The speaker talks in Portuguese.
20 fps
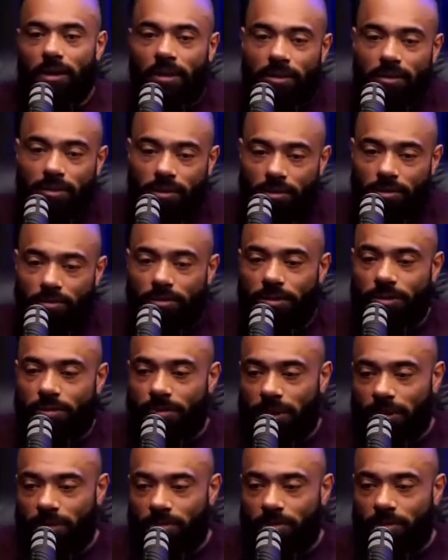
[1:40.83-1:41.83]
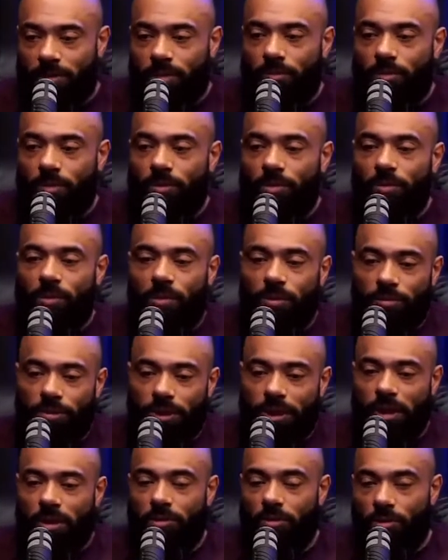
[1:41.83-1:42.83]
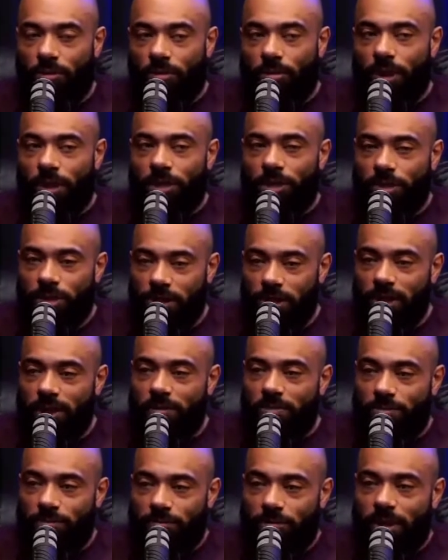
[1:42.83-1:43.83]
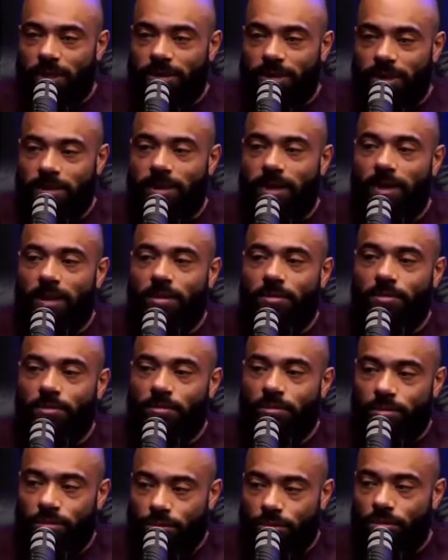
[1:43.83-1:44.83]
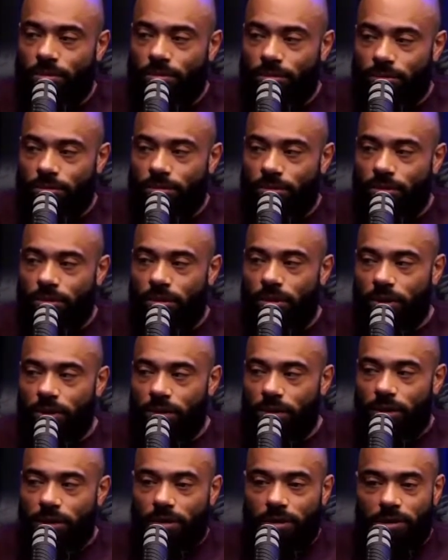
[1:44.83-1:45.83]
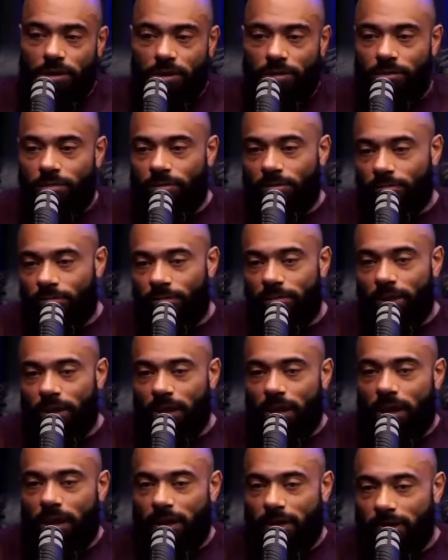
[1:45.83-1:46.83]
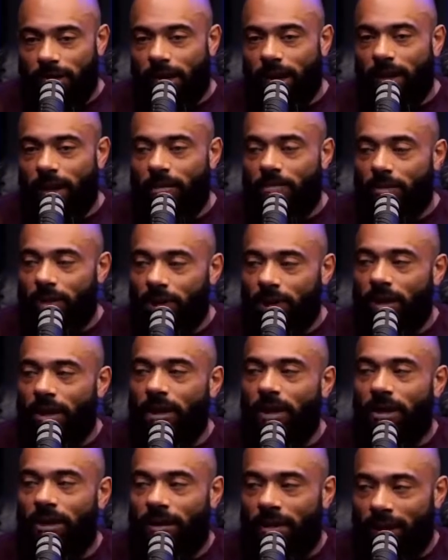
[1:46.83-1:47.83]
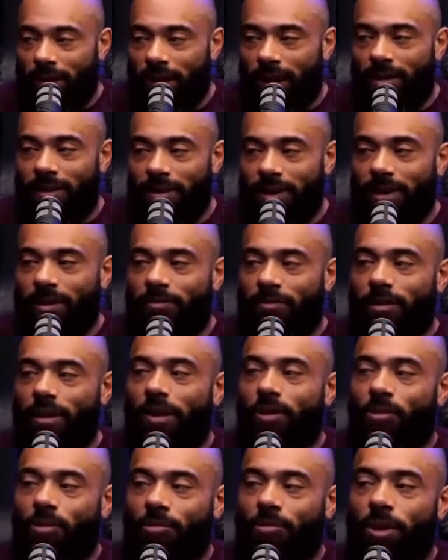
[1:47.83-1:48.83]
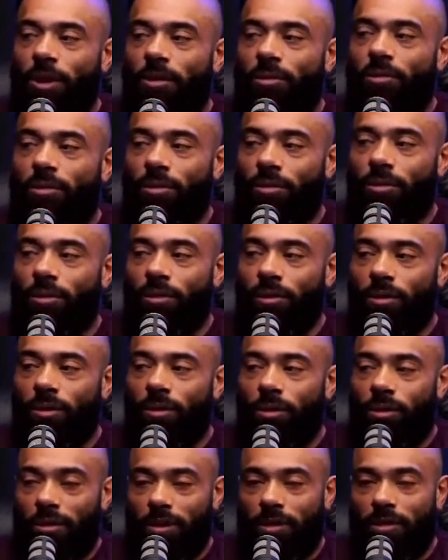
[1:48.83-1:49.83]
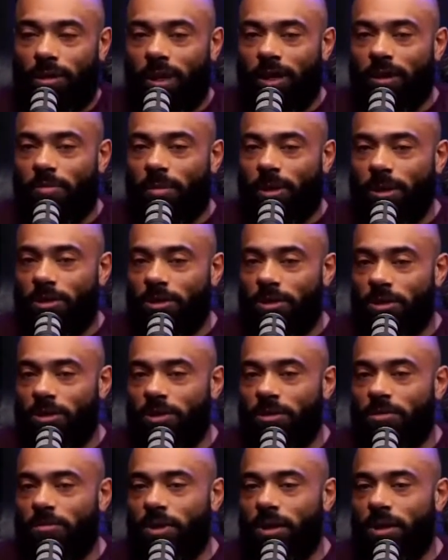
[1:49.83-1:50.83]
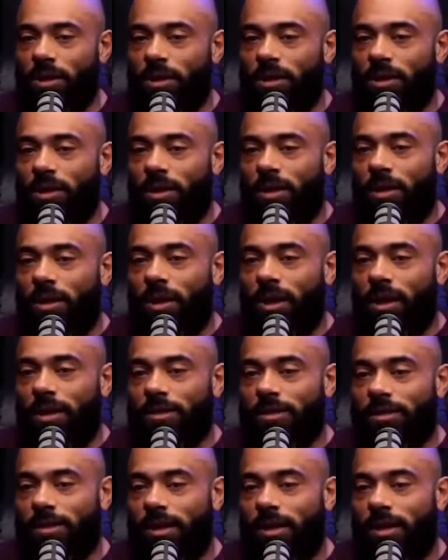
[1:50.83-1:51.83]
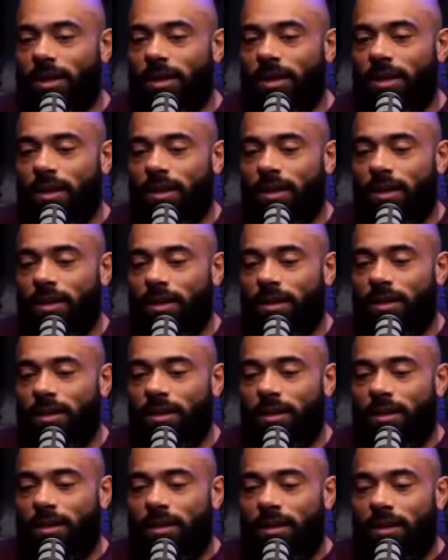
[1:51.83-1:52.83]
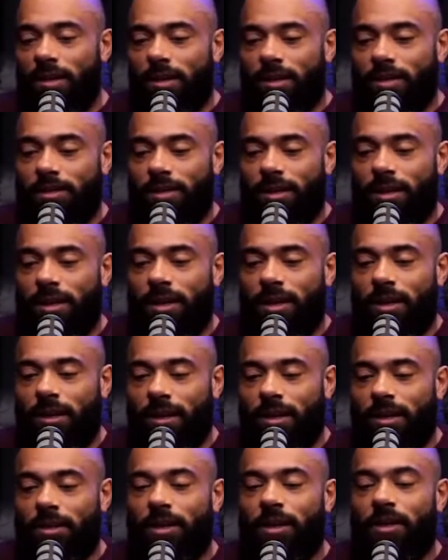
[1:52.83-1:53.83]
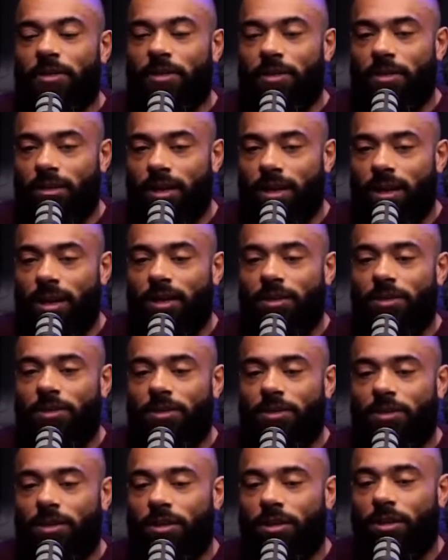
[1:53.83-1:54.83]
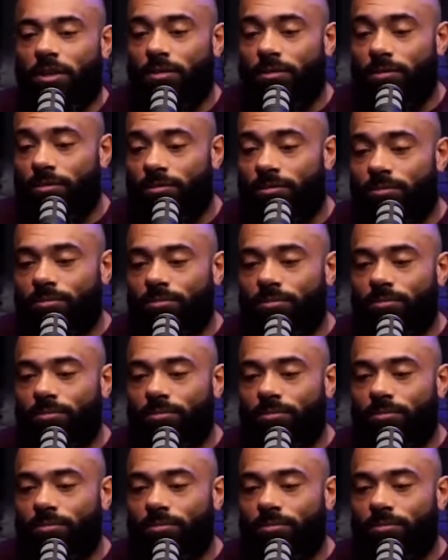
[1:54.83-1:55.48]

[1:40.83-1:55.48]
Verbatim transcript: não no espaço comum, onde ela compartilha a fumaça dela com todos. Então, a ideia é minha, ela tem que ficar comigo. E tem que partir de mim essa, essa identidade de não